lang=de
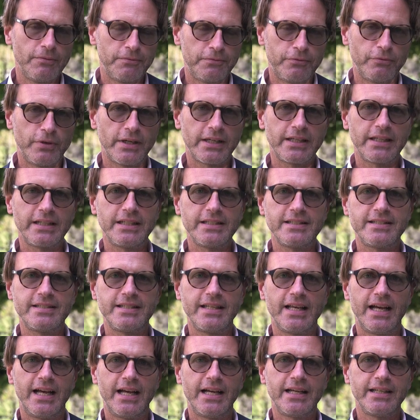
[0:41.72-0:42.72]
voriges
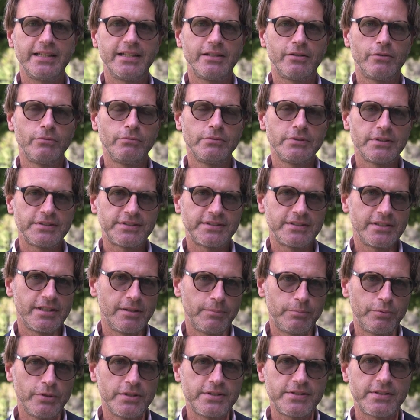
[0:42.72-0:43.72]
Jahr ihren 100.
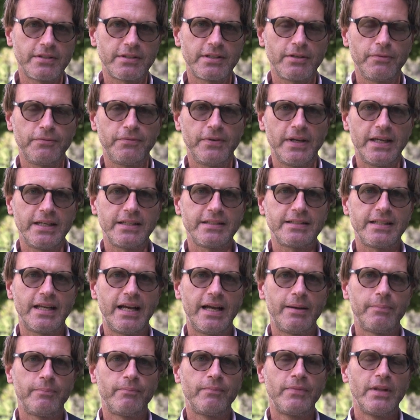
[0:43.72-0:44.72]
Geburtstag gefeiert
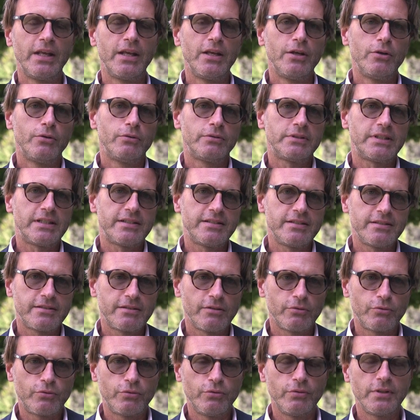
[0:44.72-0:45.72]
haben. Und das ist
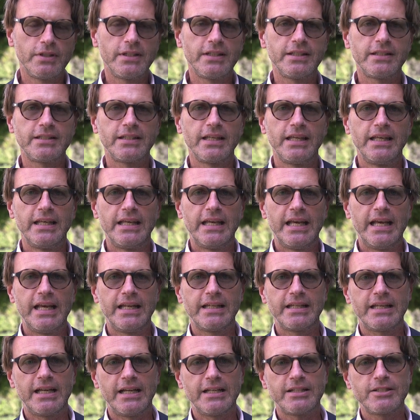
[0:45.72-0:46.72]
natürlich
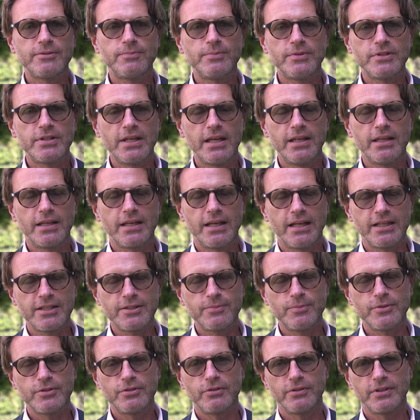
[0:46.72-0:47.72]
ein ganz, eine ganz
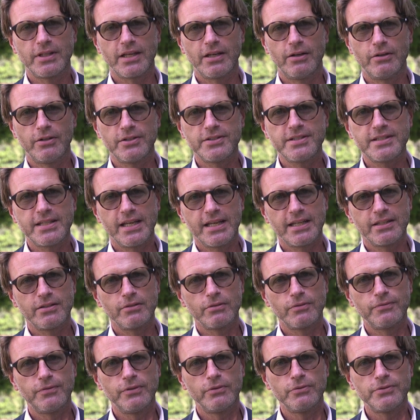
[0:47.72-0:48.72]
besondere
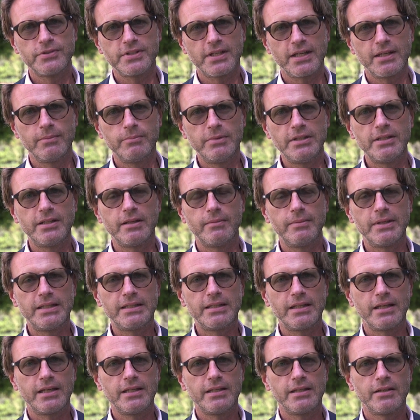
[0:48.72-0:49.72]
Auszeichnung für unsere
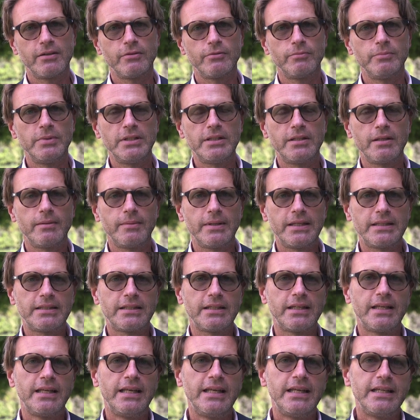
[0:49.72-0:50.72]
Mitarbeiterinnen und
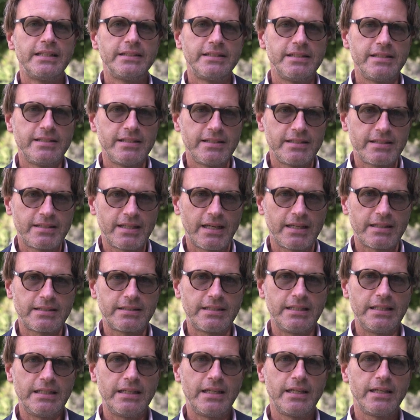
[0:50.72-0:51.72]
Mitarbeiter, die sich
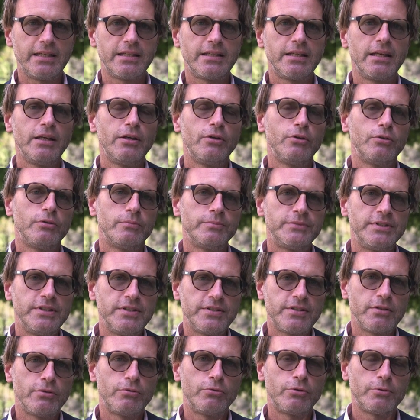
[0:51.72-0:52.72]
tagtäglich um
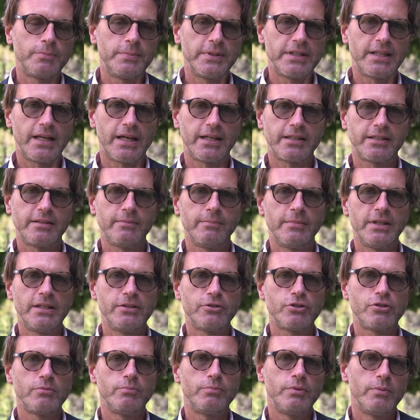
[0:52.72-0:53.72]
diese hochbetagten
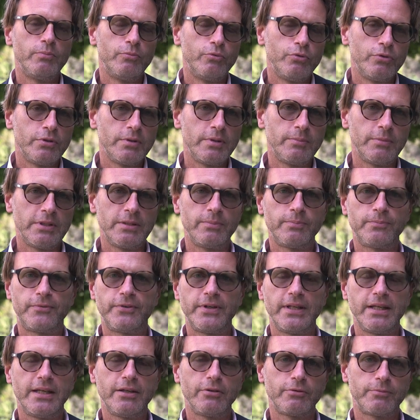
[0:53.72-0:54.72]
Menschen bemühen in
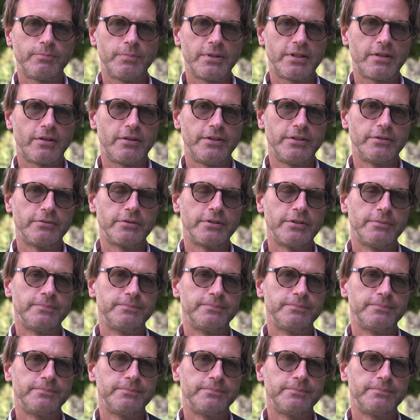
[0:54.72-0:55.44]
Pflege und Betreuung.